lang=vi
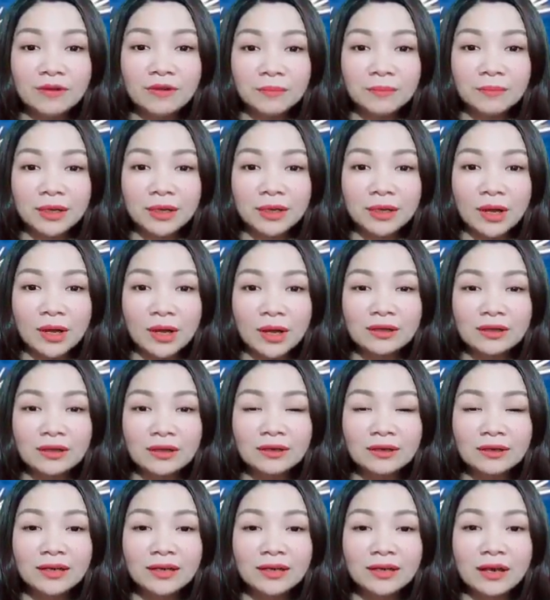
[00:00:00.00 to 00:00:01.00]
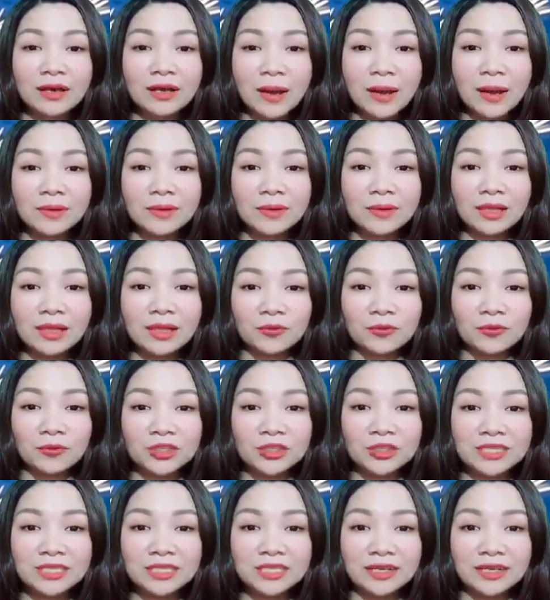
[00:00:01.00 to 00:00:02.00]
phần bình luận để ban biên tập của
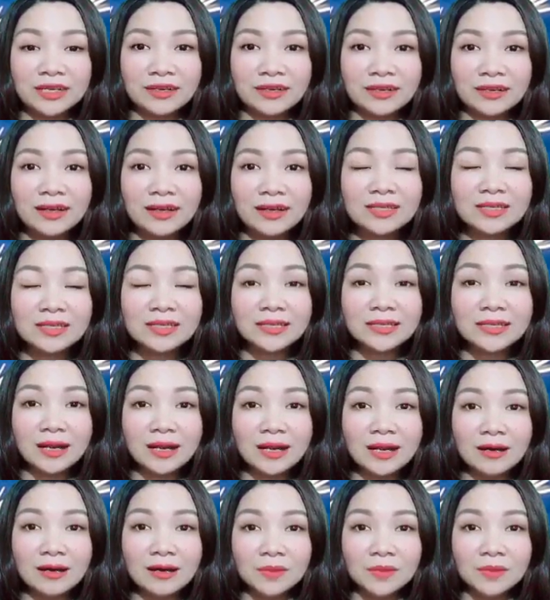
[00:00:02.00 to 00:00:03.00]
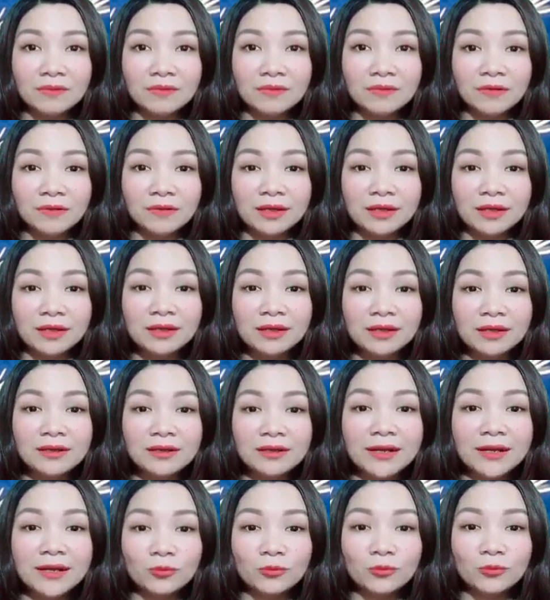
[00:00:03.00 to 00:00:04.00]
chương trình sẽ trả lời miễn phí
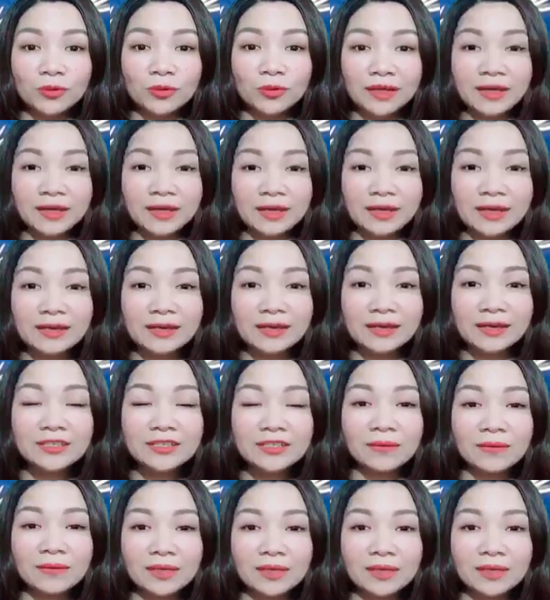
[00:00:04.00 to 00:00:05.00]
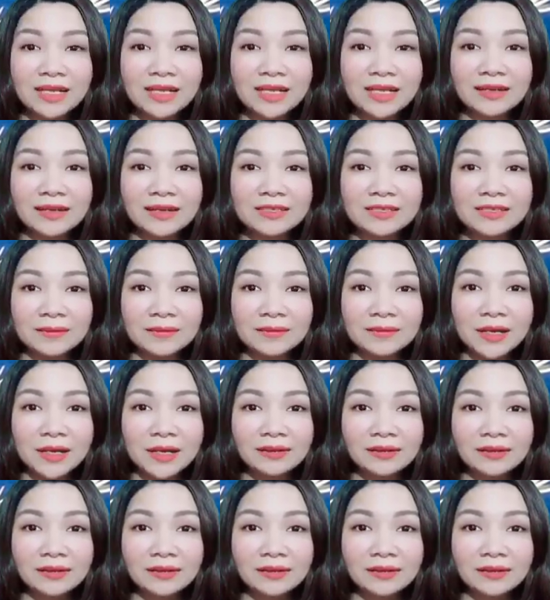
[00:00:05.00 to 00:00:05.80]
đến quý vị trong thời gian sớm